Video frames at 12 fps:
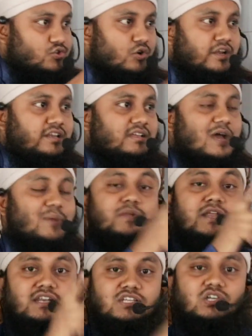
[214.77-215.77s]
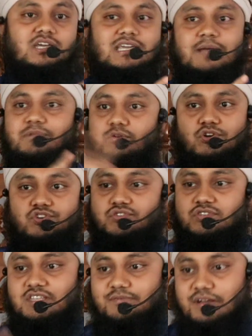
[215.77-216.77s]
শরীরকে আপনার হৃদয়কে আপনি
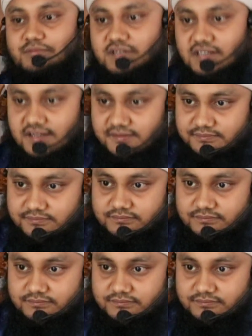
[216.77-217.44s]
কষ্ট দিতে পারবেন না